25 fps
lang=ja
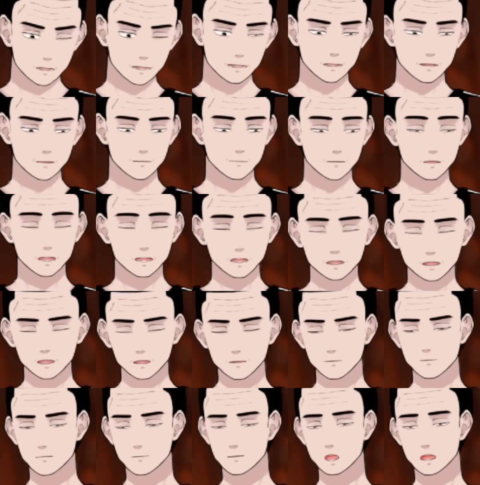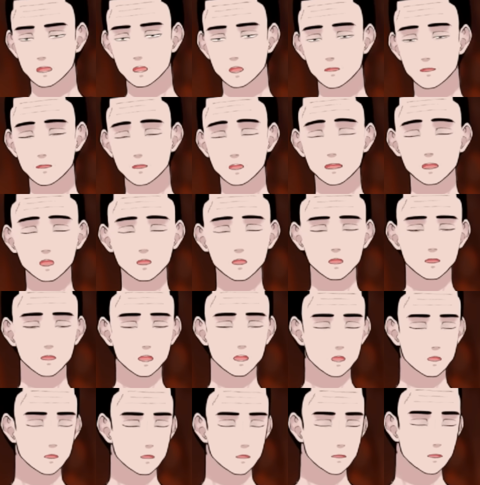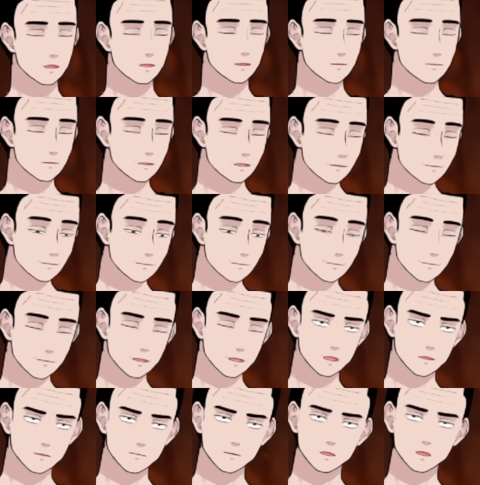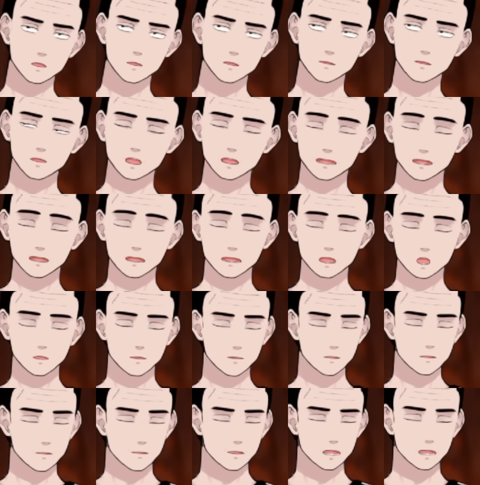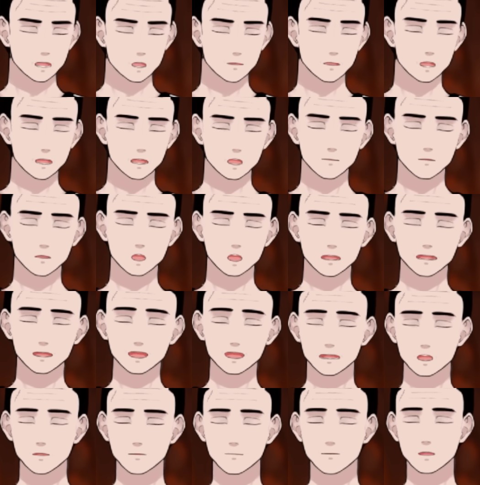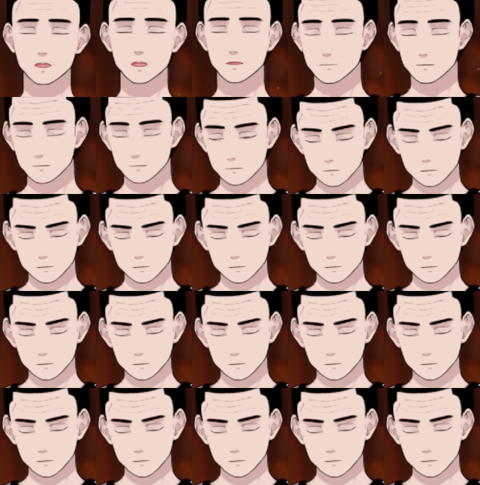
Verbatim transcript: ね。こんなもんでよろしいでしょうか。というか、やっぱり無理があるんですよ。